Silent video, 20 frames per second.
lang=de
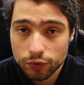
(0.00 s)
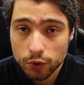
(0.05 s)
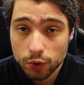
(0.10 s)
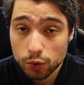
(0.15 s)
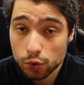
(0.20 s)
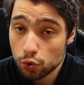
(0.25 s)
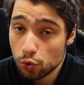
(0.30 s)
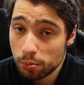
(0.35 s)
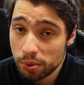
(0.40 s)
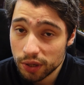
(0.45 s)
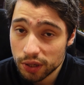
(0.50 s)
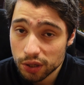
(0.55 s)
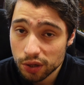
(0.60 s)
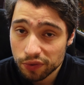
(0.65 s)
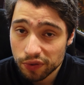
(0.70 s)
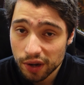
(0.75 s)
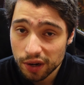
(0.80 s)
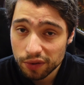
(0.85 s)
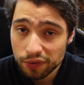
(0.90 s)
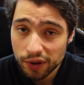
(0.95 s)
Und so blicke ich
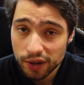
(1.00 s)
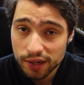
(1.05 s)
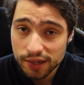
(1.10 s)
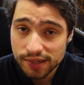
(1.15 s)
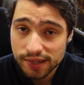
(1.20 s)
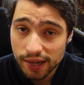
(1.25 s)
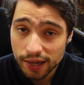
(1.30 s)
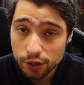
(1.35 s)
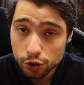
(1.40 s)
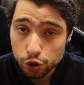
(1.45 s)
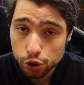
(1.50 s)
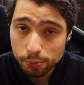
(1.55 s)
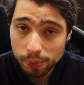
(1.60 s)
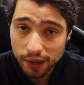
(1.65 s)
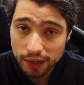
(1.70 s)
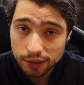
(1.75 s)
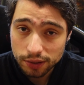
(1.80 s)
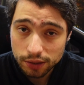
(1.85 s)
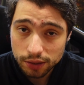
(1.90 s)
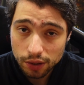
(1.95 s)
auf alle Fälle sehr
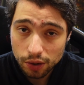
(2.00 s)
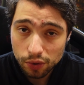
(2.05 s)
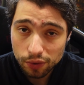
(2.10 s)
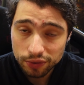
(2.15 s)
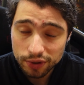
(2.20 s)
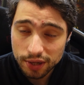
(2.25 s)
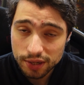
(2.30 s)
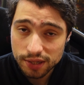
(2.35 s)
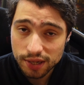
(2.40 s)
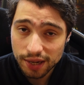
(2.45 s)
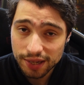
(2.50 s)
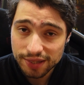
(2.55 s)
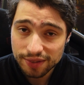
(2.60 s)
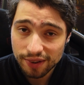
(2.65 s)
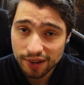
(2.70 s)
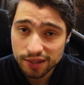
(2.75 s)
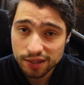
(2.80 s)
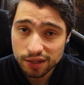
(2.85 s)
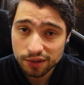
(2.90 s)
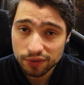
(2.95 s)
gespannt auf das Jahr
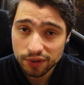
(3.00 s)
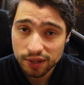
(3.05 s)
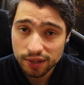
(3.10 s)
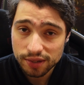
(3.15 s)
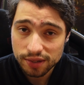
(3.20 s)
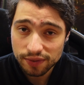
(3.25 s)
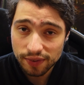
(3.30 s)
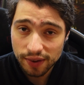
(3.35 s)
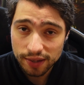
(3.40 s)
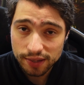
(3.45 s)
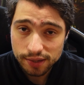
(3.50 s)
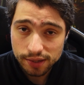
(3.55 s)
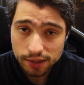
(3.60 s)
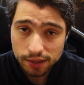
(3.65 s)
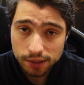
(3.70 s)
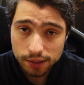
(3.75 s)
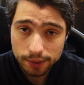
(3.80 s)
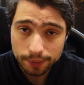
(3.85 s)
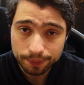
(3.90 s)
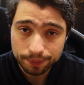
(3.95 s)

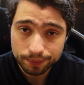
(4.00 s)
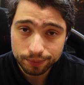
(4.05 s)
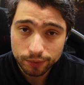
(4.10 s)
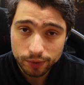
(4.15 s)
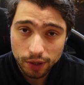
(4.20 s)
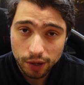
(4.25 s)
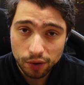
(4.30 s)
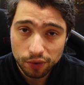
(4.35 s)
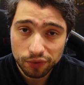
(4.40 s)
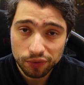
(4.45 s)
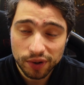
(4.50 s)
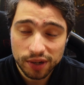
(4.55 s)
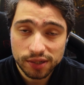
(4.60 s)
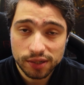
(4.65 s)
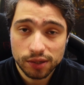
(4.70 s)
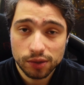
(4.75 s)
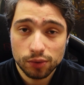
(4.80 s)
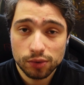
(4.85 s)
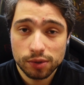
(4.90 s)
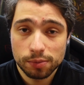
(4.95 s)
2024, auf was
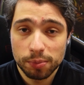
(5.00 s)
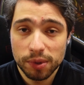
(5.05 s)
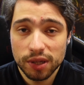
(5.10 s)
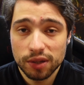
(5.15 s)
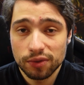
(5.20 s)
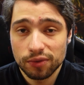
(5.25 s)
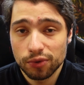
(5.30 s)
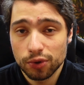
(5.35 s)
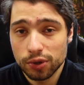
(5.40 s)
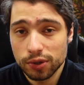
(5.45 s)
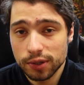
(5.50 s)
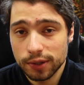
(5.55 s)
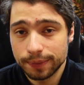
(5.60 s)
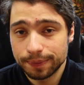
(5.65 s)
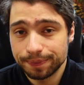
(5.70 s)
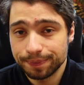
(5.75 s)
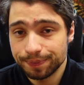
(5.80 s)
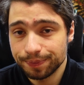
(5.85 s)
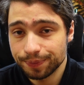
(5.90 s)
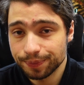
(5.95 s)
es uns bieten wird.
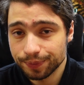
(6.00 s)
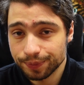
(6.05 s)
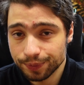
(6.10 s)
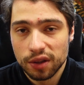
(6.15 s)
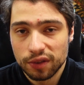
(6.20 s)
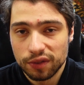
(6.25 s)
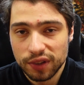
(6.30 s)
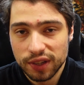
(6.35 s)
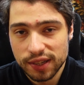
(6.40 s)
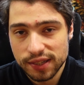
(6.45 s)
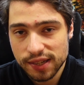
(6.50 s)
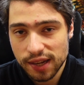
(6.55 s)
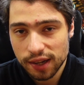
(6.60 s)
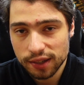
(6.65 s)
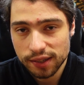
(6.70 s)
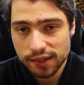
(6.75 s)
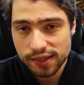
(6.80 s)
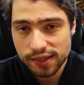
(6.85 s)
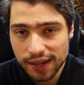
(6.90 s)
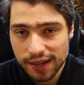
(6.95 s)
Wie
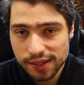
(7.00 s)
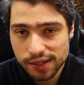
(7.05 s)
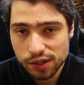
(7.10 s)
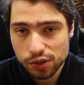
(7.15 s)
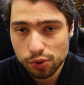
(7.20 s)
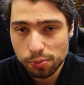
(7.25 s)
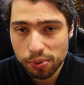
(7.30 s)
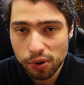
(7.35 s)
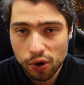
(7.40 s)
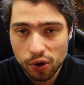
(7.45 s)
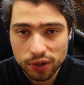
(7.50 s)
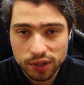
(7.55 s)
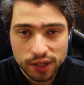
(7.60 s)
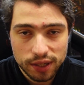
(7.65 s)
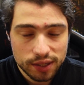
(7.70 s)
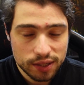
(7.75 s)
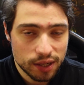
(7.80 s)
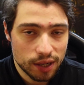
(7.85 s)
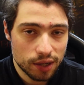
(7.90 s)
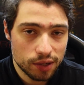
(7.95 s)
gesagt, ganzen Support
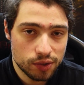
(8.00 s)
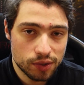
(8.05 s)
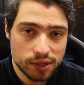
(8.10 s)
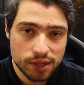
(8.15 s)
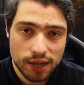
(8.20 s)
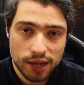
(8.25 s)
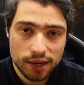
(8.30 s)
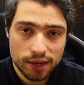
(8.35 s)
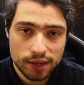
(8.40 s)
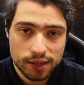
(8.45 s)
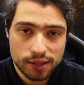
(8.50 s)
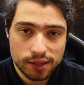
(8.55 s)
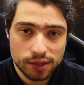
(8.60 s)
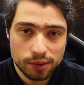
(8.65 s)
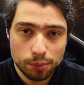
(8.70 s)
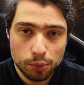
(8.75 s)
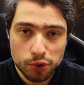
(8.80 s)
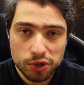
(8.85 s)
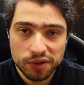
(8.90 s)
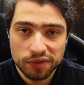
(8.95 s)
jeden Tag zu sehen, das
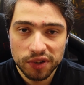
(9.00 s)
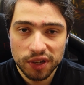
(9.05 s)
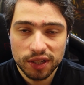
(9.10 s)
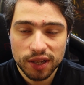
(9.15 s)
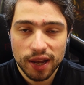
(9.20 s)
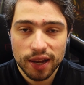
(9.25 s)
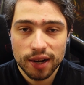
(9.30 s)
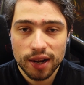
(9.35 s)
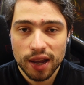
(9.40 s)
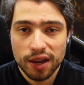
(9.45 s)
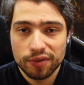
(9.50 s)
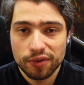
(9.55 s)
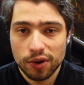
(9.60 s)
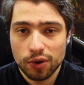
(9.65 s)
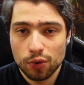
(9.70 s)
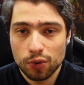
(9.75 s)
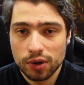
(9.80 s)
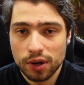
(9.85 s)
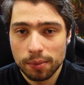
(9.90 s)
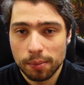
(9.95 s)
motiviert einen
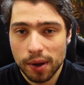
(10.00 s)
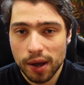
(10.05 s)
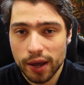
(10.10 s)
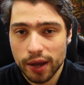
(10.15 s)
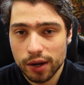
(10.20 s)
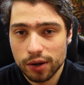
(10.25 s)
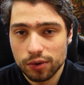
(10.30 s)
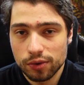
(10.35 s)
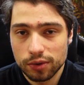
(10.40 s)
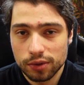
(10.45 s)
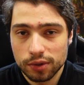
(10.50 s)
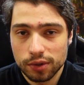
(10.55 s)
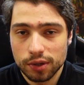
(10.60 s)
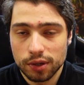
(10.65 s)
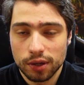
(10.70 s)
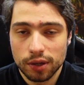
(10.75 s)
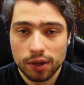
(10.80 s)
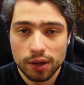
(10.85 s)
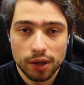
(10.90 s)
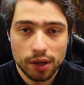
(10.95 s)
einfach ungemein und
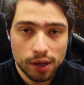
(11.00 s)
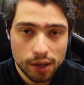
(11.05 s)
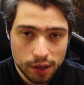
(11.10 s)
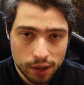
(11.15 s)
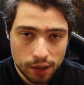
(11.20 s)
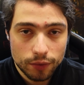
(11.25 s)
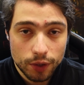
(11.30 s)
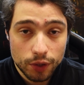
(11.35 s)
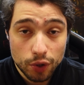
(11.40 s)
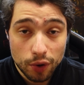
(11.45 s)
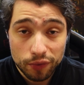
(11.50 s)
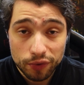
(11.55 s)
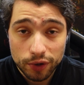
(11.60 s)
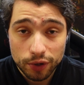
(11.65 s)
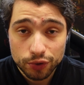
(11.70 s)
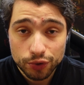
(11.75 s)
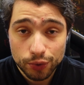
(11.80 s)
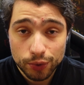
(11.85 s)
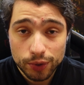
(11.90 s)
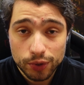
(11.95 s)
ich hoffe
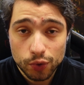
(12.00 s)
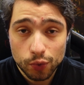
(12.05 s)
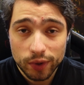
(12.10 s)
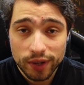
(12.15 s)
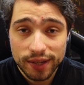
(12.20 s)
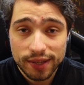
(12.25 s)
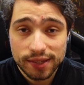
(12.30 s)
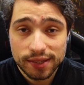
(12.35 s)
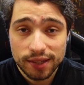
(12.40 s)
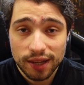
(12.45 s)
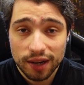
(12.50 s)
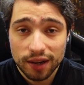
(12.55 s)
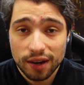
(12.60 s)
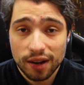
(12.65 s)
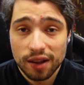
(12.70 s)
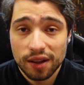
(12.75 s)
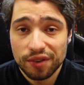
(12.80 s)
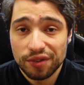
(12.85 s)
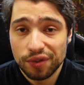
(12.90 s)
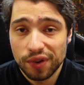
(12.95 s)
natürlich, so geht es dann
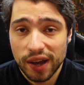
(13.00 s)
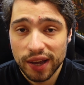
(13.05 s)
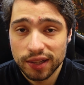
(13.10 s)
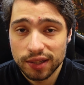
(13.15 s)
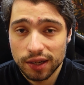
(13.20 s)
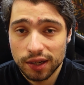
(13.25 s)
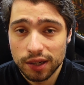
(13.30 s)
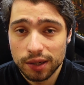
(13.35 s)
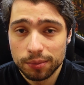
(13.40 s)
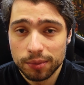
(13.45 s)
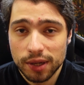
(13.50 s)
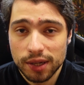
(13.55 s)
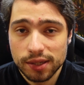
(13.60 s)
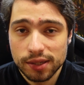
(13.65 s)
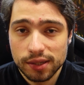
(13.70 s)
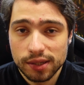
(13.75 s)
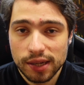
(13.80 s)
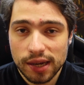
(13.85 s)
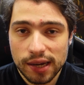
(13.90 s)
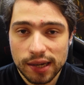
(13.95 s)
weiter im
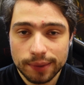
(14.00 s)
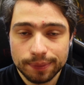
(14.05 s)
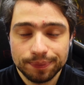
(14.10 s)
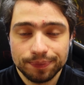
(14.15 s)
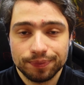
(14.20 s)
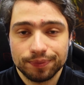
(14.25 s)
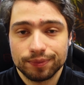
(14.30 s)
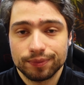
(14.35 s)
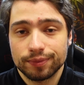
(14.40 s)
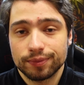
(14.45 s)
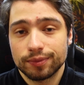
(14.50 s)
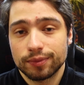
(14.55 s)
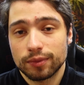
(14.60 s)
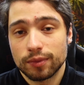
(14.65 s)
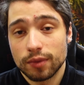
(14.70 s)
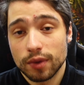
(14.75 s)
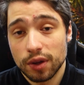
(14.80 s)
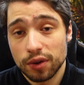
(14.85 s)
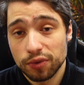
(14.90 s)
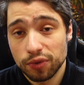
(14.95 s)
nächsten Jahr.
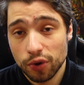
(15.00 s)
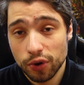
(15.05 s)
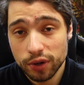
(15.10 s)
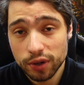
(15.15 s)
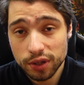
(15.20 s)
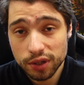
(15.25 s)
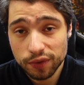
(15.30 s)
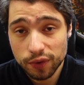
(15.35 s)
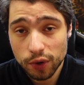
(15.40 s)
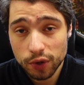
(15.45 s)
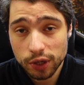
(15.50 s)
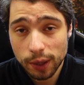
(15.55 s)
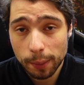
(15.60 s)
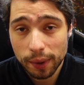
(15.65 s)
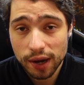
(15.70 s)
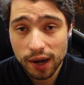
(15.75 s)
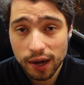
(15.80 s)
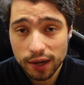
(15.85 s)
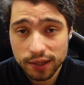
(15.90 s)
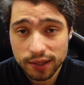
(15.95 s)
Freunde, ich will euch
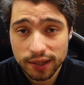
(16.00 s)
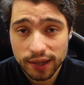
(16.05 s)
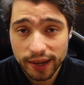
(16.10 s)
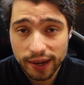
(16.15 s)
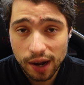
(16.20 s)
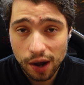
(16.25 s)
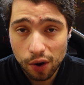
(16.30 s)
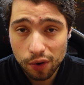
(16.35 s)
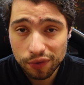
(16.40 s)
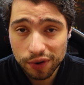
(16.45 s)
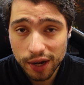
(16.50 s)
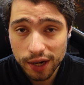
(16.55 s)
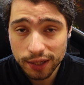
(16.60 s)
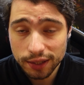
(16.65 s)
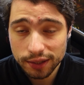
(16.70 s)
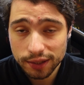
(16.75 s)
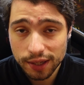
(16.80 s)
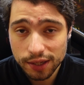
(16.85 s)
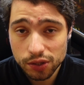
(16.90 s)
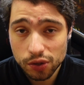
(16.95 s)
aber gar nicht länger
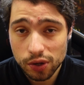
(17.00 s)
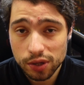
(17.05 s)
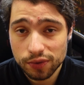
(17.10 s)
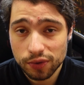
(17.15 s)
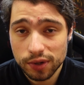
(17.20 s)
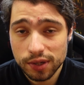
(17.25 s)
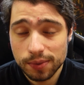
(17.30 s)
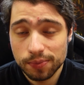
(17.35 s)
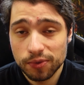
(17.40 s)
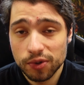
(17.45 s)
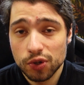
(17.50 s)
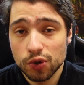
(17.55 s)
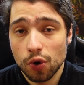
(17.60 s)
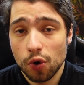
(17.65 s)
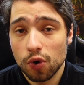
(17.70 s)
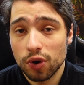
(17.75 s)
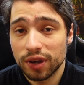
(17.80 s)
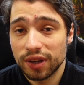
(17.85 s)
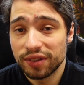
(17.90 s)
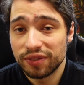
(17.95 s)
aufhalten, das soll es von diesem Video
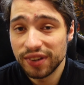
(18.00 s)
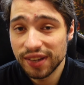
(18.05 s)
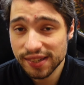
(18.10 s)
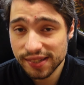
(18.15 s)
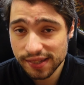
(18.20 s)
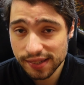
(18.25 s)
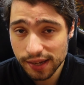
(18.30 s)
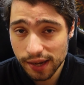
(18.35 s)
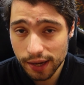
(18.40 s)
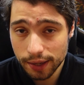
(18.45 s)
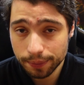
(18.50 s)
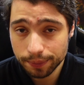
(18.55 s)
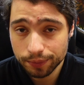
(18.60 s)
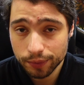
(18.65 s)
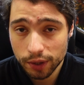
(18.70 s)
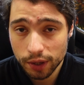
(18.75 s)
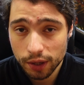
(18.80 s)
auch gewesen sein.